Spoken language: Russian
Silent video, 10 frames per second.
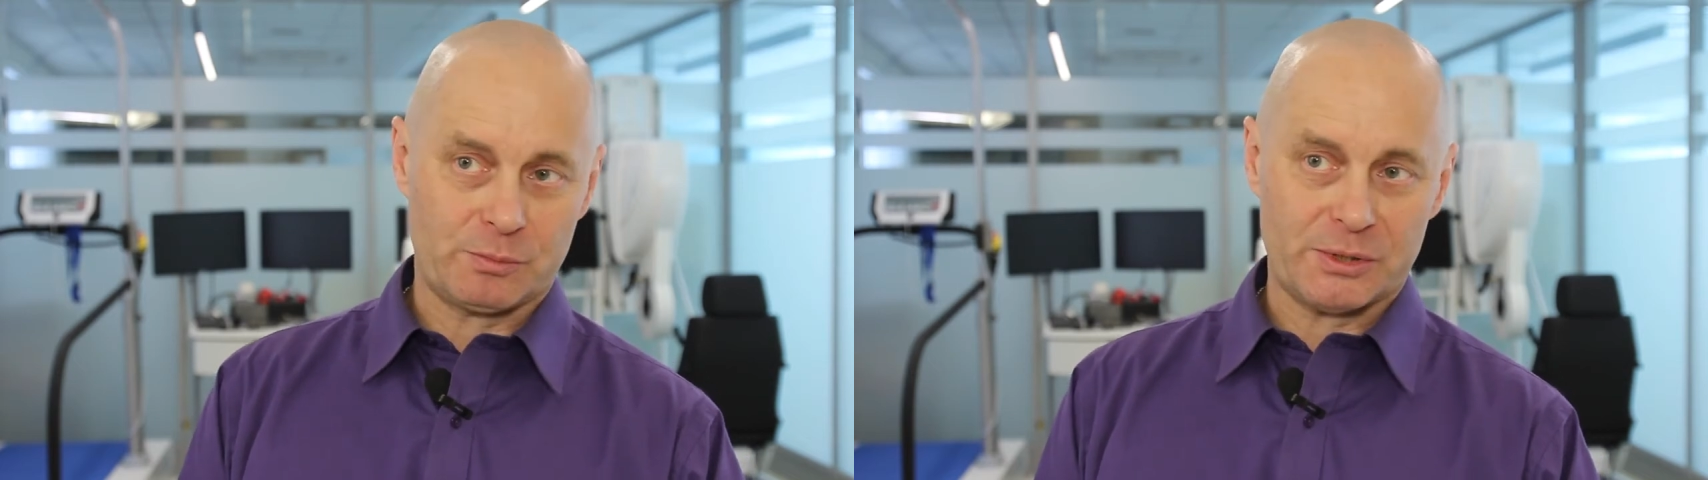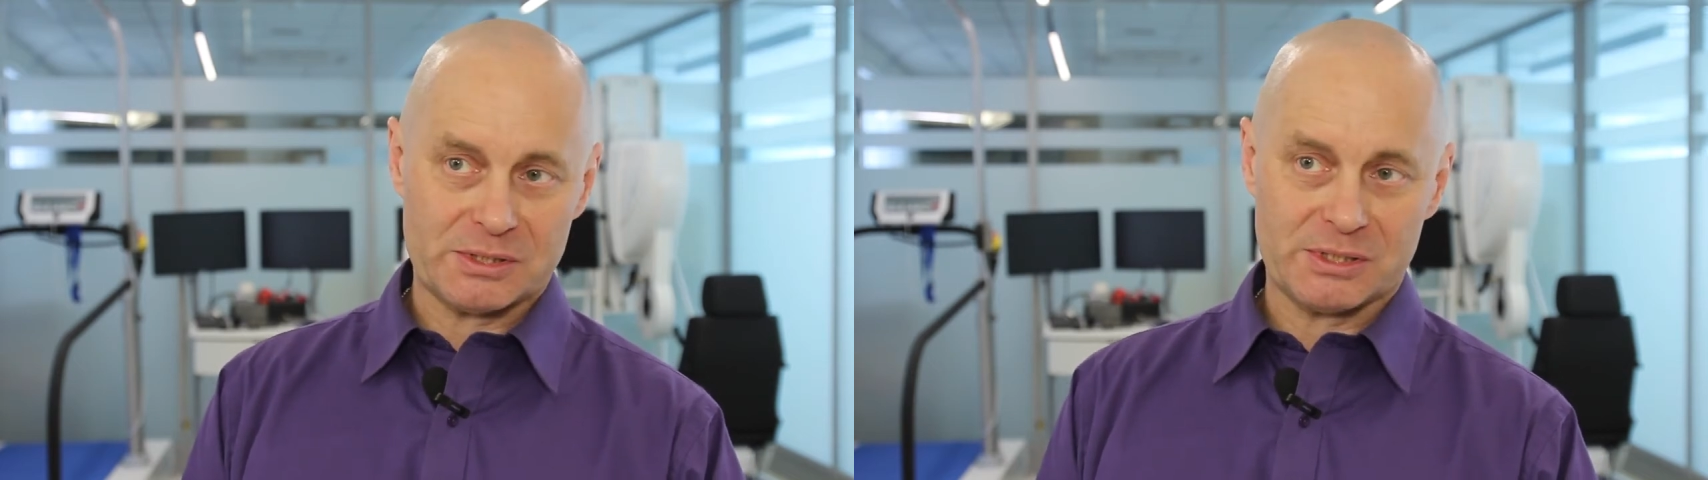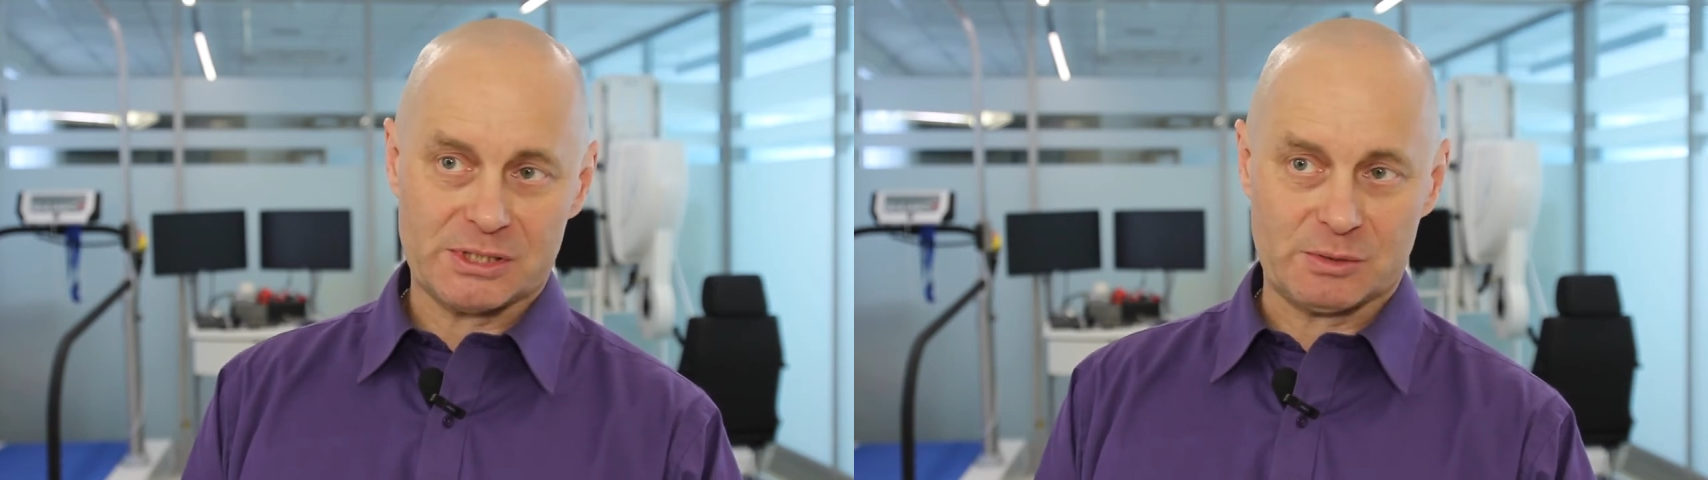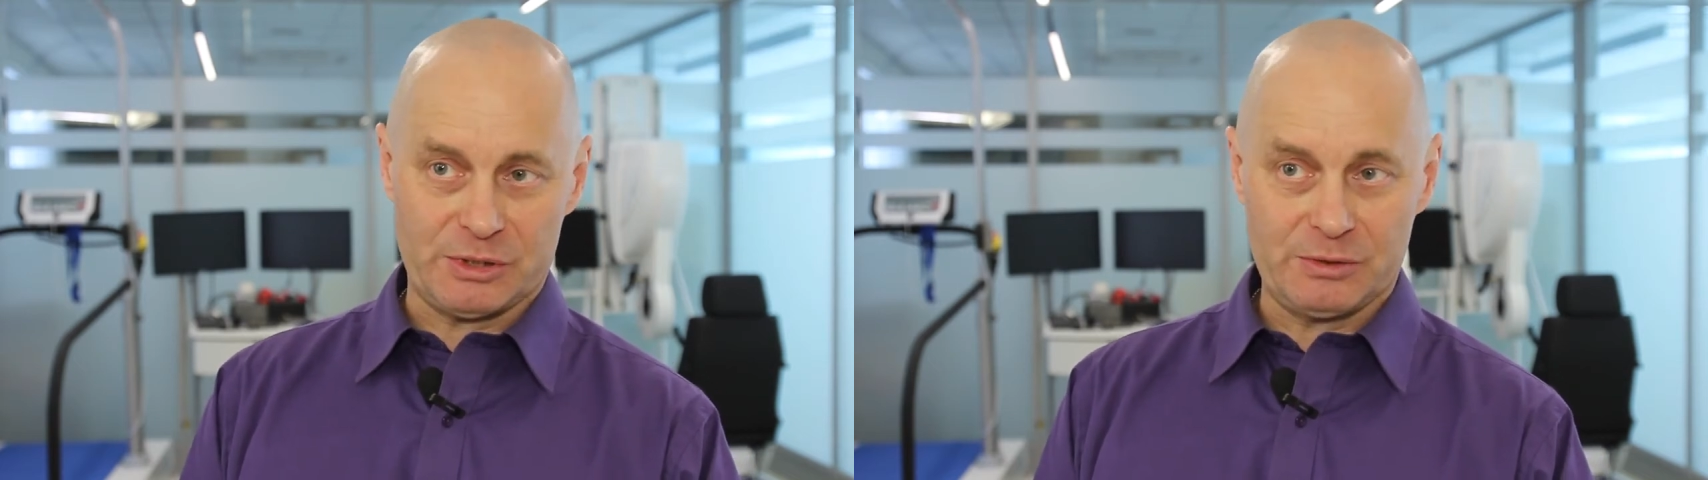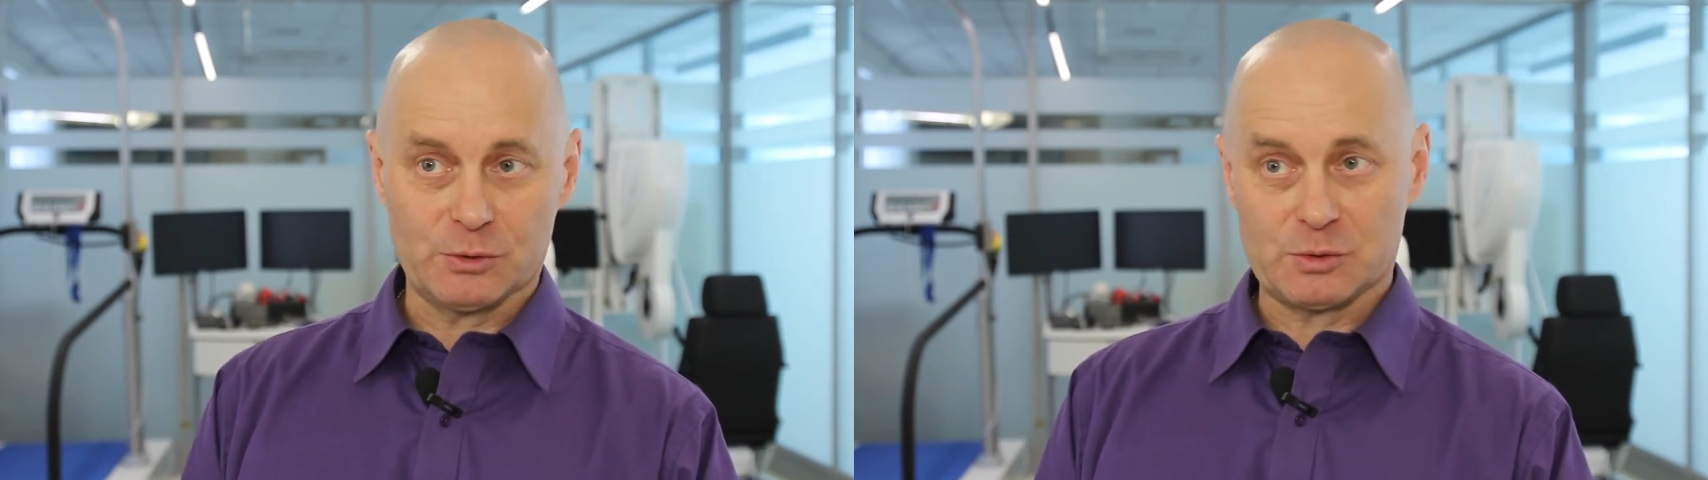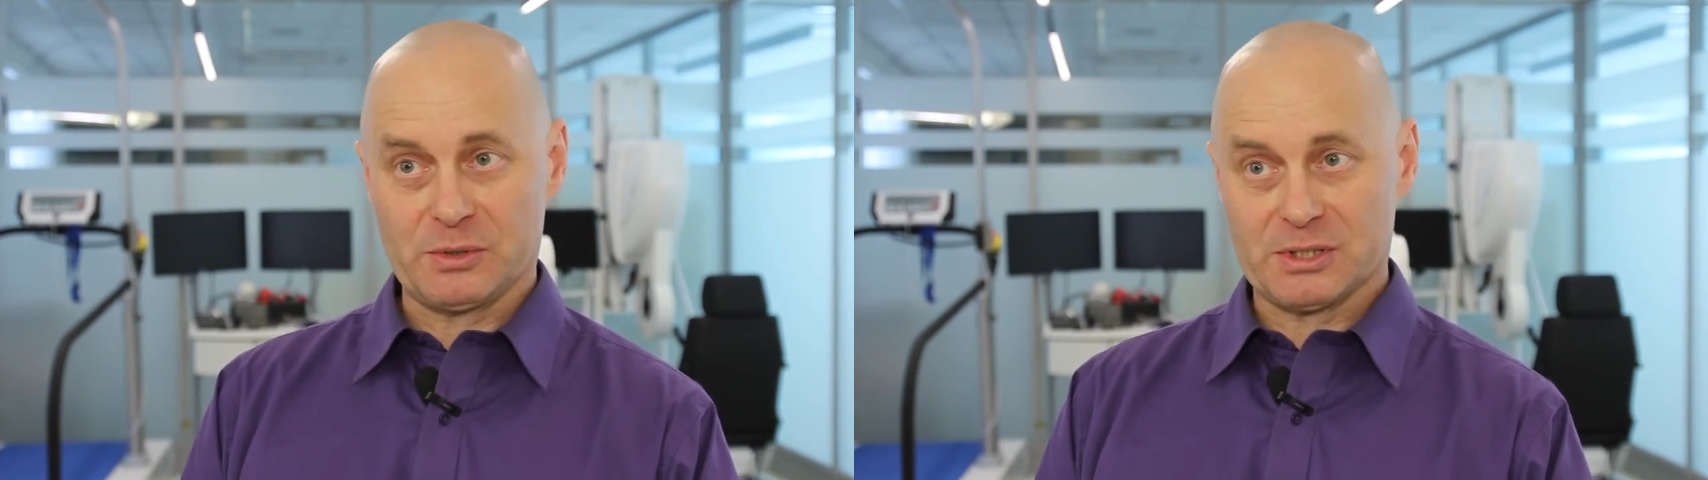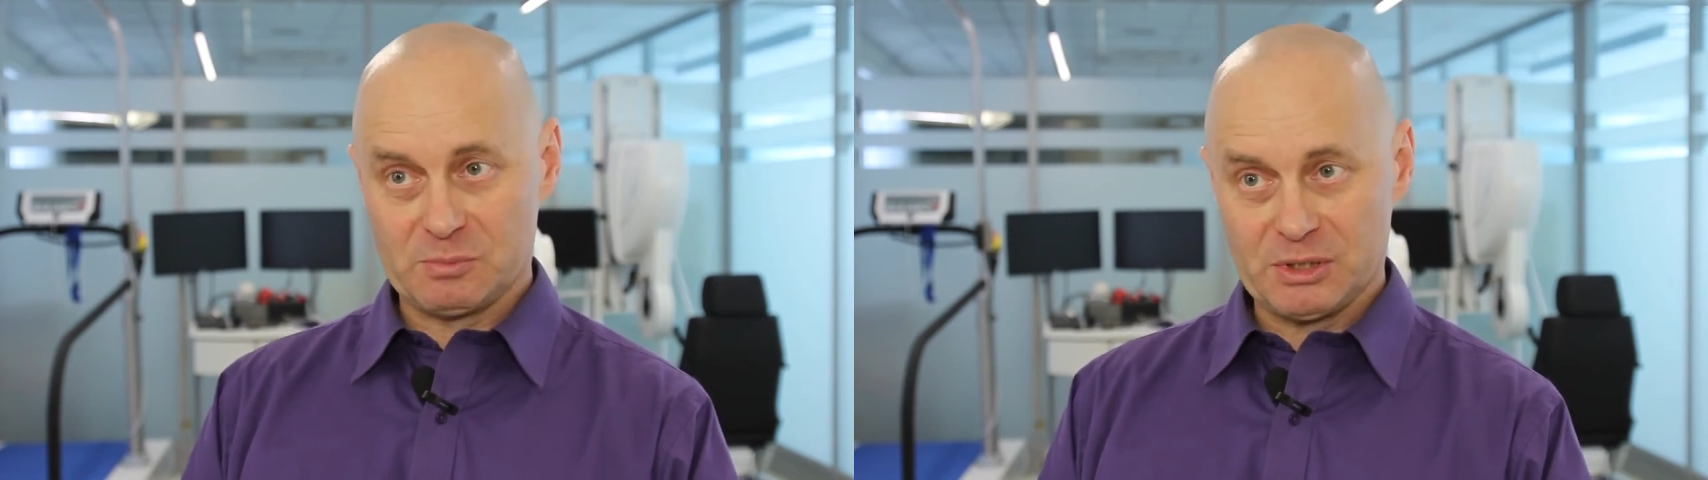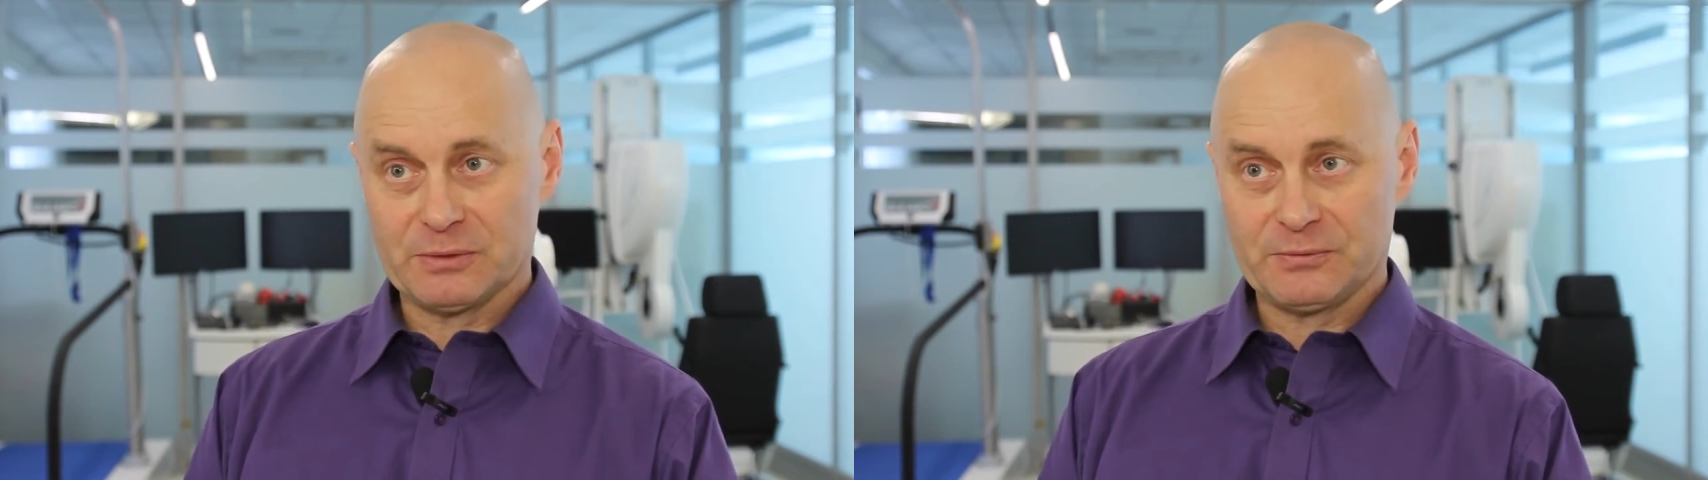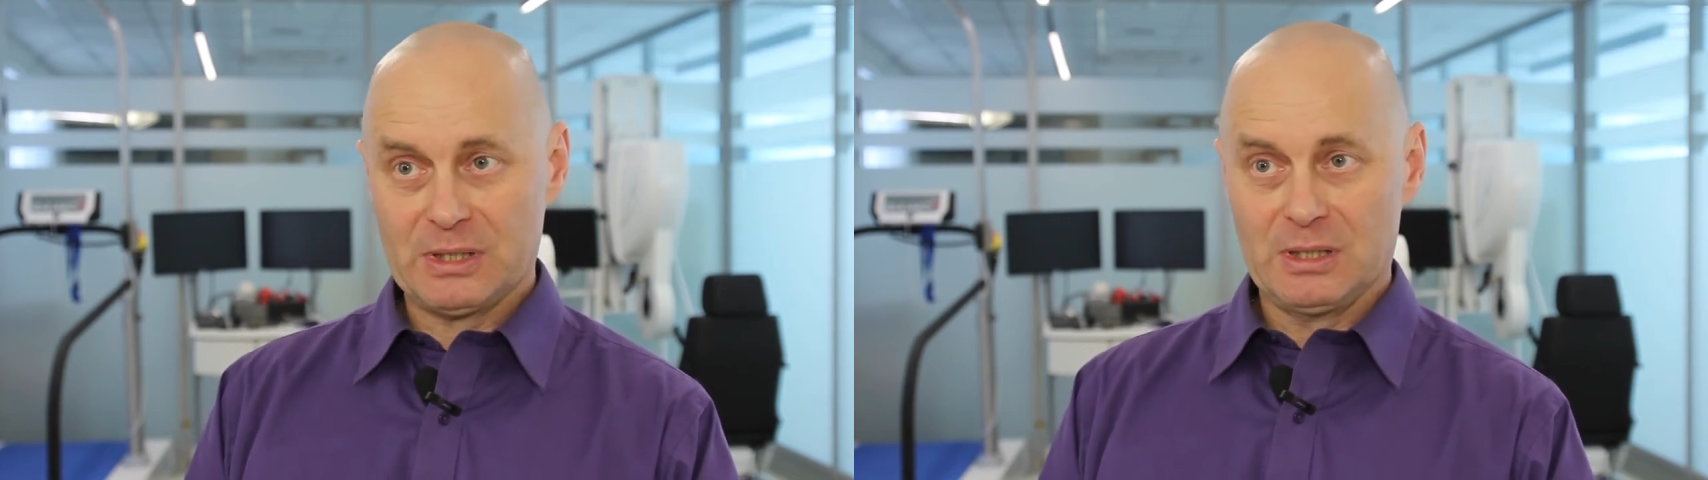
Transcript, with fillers: процессом его спортсменов